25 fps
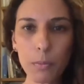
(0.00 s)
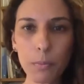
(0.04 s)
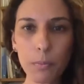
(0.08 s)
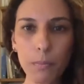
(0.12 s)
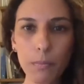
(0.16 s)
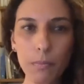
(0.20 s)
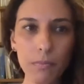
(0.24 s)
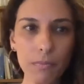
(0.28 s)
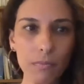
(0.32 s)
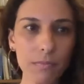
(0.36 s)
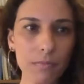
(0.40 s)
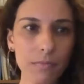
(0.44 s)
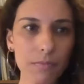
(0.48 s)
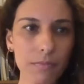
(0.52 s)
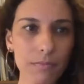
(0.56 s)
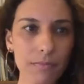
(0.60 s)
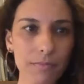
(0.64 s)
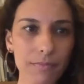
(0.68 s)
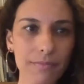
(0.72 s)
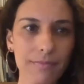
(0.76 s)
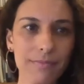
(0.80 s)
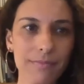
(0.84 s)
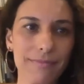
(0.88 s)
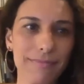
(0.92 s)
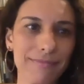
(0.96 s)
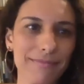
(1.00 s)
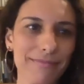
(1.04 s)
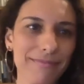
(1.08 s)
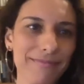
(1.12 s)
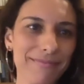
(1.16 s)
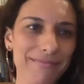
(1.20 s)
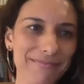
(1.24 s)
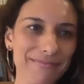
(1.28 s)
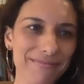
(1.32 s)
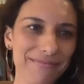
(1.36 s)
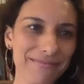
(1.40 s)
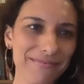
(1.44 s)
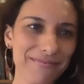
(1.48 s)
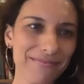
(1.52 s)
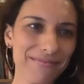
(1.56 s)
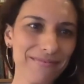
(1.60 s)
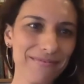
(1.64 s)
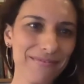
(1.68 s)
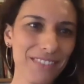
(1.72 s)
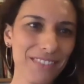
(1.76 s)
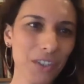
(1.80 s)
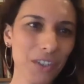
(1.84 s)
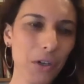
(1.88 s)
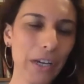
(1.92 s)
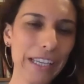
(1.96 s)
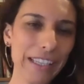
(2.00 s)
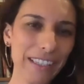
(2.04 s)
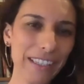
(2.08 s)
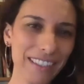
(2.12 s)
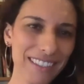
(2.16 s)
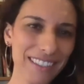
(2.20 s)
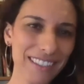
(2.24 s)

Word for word: na lista do Paraná. Oi?